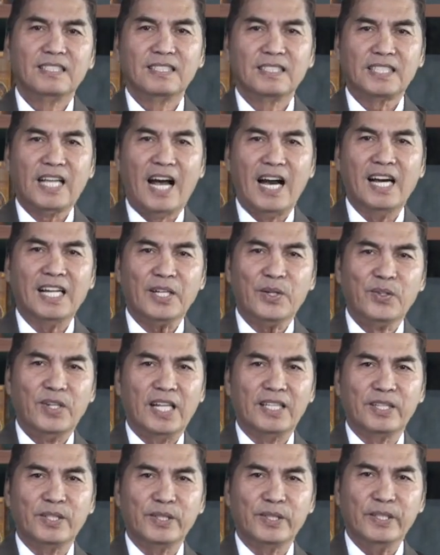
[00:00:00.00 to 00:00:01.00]
sa araw
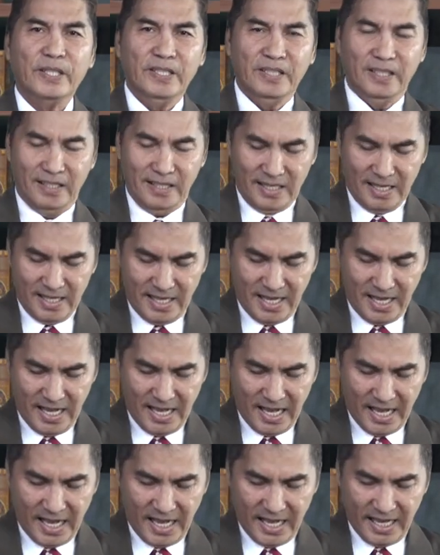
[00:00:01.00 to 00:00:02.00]
na to
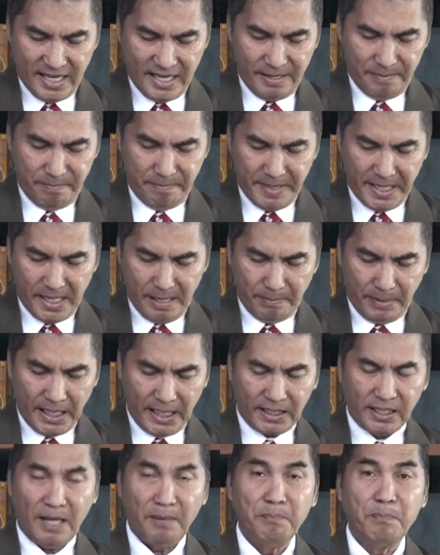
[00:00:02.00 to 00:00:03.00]
ay
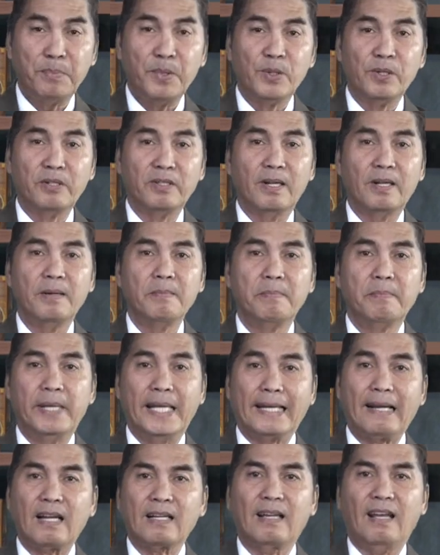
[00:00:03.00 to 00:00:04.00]
pinamagatan pong
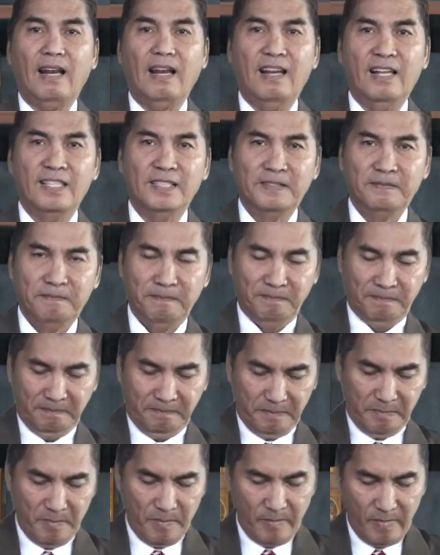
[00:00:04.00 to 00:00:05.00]
miracle.
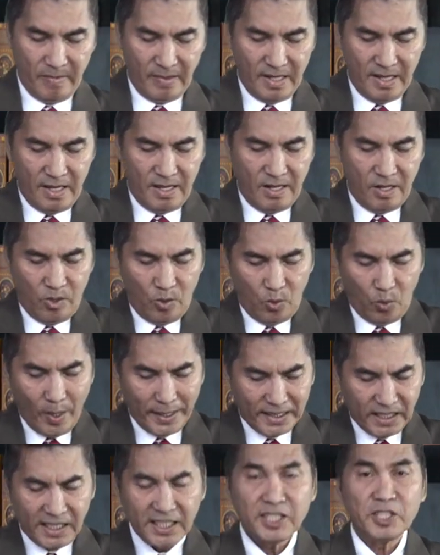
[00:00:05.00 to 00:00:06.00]

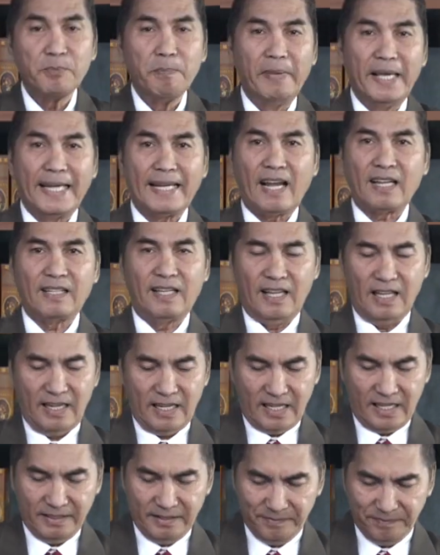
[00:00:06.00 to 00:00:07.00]
What is
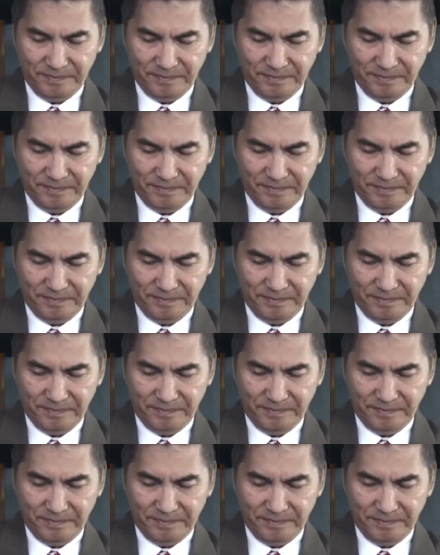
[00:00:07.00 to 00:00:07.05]
miracle?